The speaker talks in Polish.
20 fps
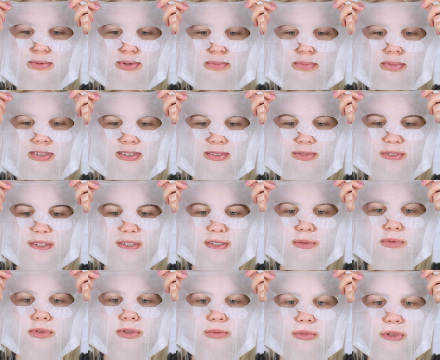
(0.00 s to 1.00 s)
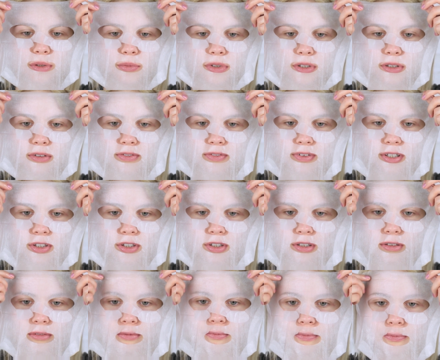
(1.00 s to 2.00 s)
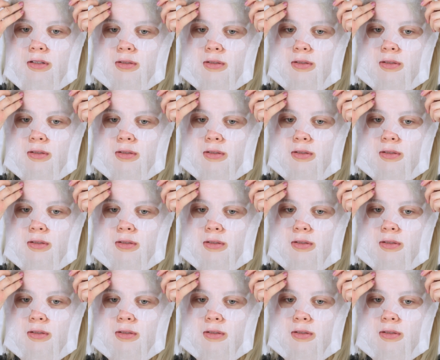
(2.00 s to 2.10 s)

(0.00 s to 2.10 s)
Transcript: Przypasowuję sobie ją do mojej twarzy.